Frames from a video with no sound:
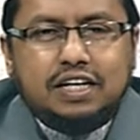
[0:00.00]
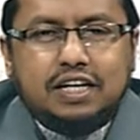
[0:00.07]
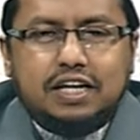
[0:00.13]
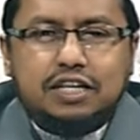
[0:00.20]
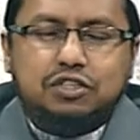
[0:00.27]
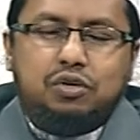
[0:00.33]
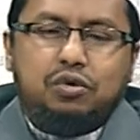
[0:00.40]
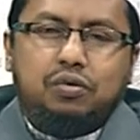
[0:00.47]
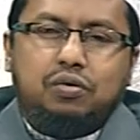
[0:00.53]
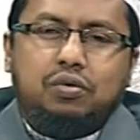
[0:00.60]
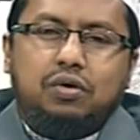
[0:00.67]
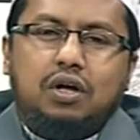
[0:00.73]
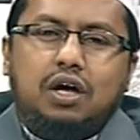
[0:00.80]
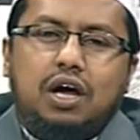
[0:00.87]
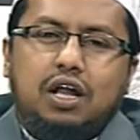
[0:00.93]
এই জন্য
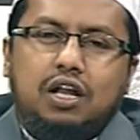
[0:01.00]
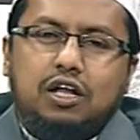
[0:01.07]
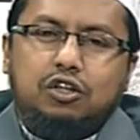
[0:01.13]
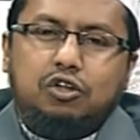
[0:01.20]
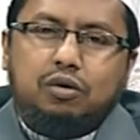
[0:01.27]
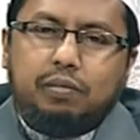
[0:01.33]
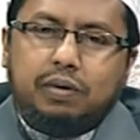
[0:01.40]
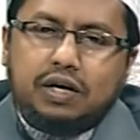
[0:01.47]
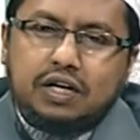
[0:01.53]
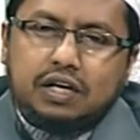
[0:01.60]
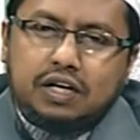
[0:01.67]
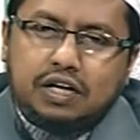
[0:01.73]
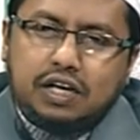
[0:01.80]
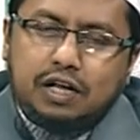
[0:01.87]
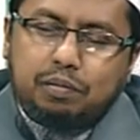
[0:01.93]
আল্লাহর দরবারে
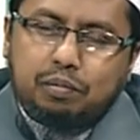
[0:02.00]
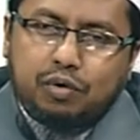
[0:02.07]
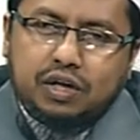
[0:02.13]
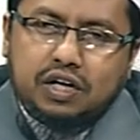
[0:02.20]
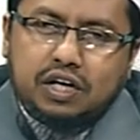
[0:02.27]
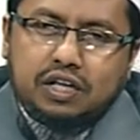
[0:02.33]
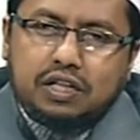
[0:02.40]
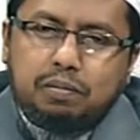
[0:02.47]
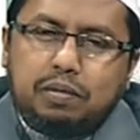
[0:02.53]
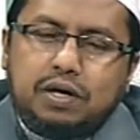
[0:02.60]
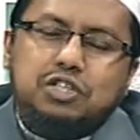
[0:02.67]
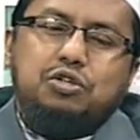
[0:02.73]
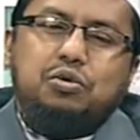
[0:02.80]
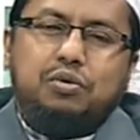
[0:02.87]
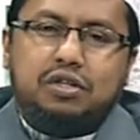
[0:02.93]
এই পরীক্ষাতে পাশ
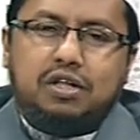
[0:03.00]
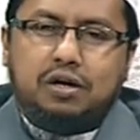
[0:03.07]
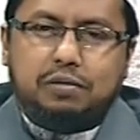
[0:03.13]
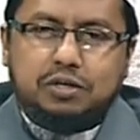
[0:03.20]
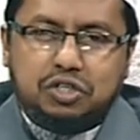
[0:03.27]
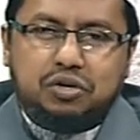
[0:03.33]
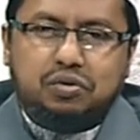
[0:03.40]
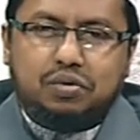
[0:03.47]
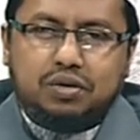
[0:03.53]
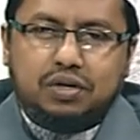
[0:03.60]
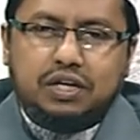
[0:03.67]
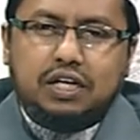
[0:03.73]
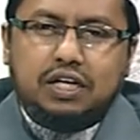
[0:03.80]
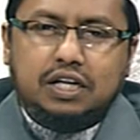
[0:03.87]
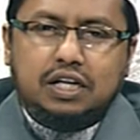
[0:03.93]
করতে হবে
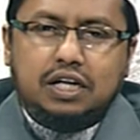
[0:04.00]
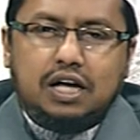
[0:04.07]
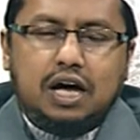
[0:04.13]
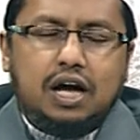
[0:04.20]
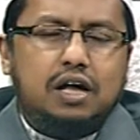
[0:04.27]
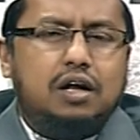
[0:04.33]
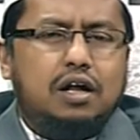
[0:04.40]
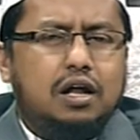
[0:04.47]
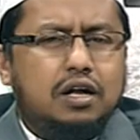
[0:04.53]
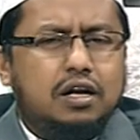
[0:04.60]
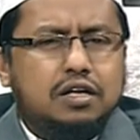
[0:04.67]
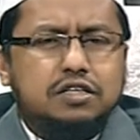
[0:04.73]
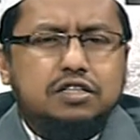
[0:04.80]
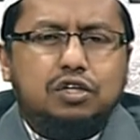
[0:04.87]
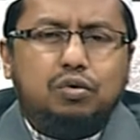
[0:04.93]
সকলকে আর আল্লাহর
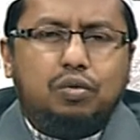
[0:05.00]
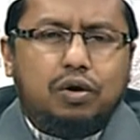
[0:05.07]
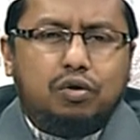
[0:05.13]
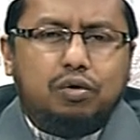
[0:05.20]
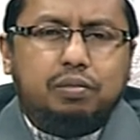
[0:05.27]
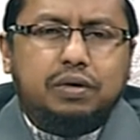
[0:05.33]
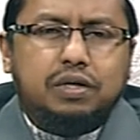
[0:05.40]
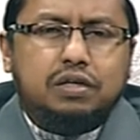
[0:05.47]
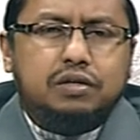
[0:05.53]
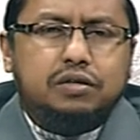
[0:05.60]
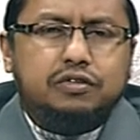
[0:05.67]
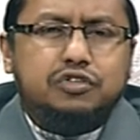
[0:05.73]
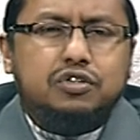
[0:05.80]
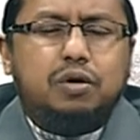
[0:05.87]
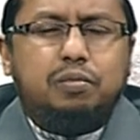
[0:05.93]
কাছে দোয়া করবেন
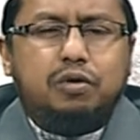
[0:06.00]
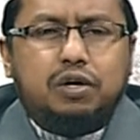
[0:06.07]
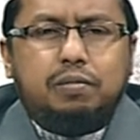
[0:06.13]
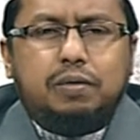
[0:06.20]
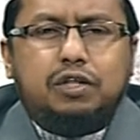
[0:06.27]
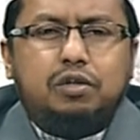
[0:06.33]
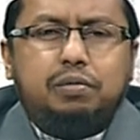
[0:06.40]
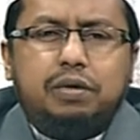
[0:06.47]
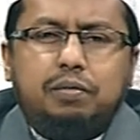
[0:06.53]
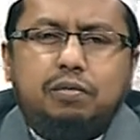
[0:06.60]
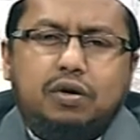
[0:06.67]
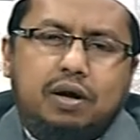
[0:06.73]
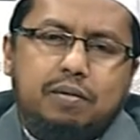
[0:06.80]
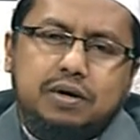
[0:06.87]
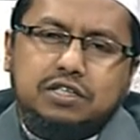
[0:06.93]
সবরের মাধ্যমে এবং
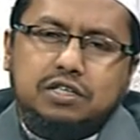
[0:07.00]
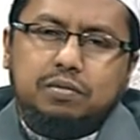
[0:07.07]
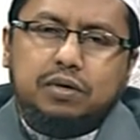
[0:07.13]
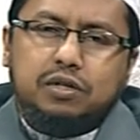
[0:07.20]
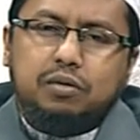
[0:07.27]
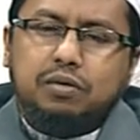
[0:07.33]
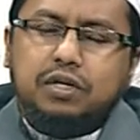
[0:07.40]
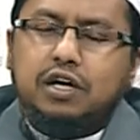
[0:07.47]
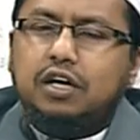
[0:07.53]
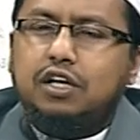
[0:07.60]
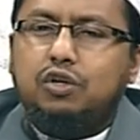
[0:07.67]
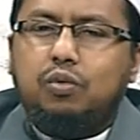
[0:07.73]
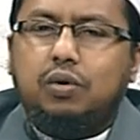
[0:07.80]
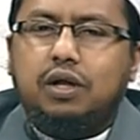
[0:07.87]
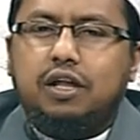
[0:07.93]
নামাজের মাধ্যমে ইয়া
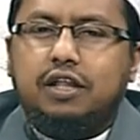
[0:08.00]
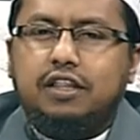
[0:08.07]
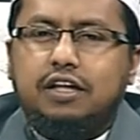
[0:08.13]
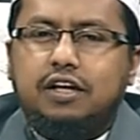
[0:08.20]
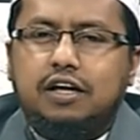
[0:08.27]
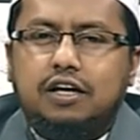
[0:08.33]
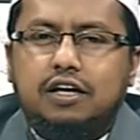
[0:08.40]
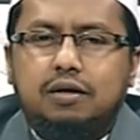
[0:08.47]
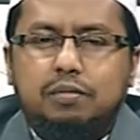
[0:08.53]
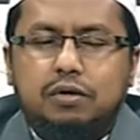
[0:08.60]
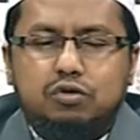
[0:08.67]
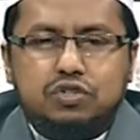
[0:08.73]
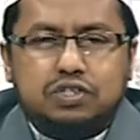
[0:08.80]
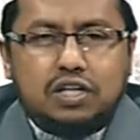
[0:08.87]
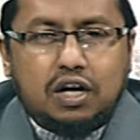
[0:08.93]

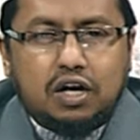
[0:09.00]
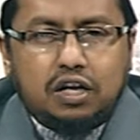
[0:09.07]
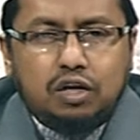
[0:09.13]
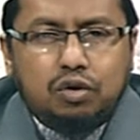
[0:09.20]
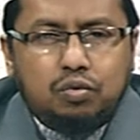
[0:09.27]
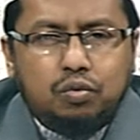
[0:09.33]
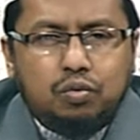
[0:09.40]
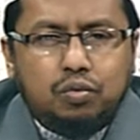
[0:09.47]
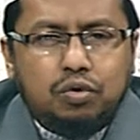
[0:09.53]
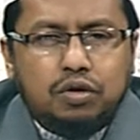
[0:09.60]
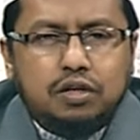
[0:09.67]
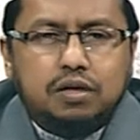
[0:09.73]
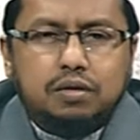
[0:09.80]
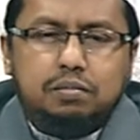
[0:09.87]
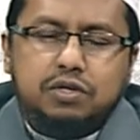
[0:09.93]
ইউহাল্লাদিনাস্তাইনু
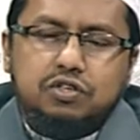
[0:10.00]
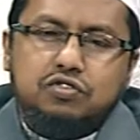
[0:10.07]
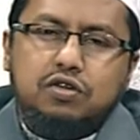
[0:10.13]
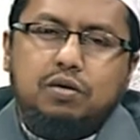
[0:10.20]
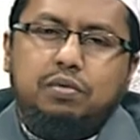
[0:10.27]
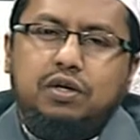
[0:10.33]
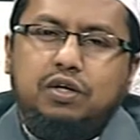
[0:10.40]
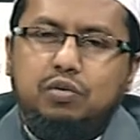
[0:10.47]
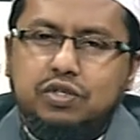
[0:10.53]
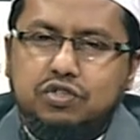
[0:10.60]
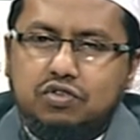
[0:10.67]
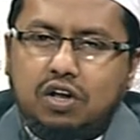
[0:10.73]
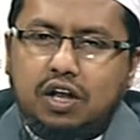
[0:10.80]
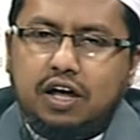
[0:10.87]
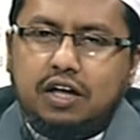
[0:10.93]
বিশ্ববর
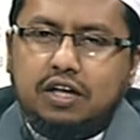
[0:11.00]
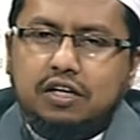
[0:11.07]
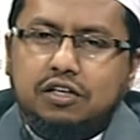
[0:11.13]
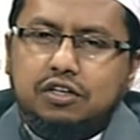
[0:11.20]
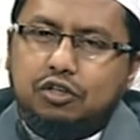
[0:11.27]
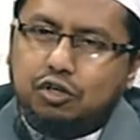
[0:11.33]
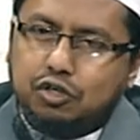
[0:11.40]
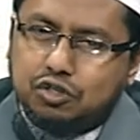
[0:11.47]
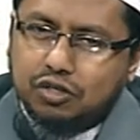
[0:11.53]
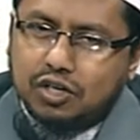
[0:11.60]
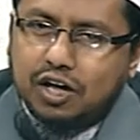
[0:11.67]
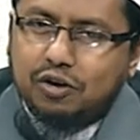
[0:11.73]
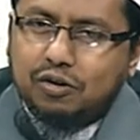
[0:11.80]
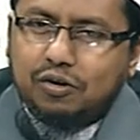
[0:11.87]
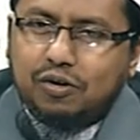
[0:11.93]
ইউসলা ধৈর্য
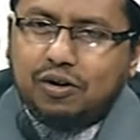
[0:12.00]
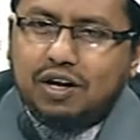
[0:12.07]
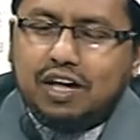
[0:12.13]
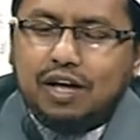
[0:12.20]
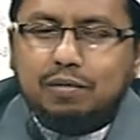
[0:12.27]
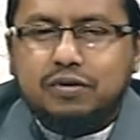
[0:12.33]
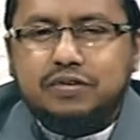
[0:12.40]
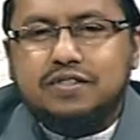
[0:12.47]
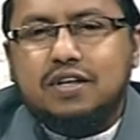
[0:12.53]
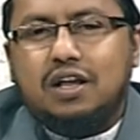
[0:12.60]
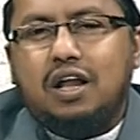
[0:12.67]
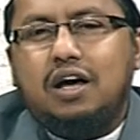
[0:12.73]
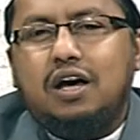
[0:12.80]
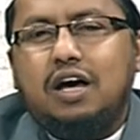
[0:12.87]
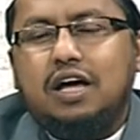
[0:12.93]
ধারণ করা এবং
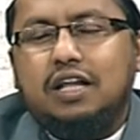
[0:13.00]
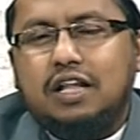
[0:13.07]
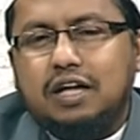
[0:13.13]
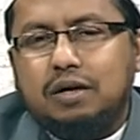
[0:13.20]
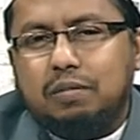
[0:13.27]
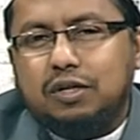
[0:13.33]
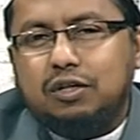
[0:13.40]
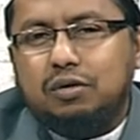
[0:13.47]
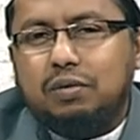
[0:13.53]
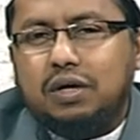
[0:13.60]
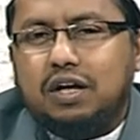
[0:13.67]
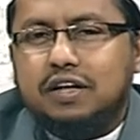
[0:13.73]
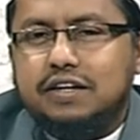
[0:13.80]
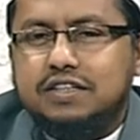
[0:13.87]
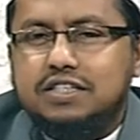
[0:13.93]
সালাহ আদায়ের মাধ্যমে
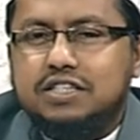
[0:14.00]
আল্লাহর কাছে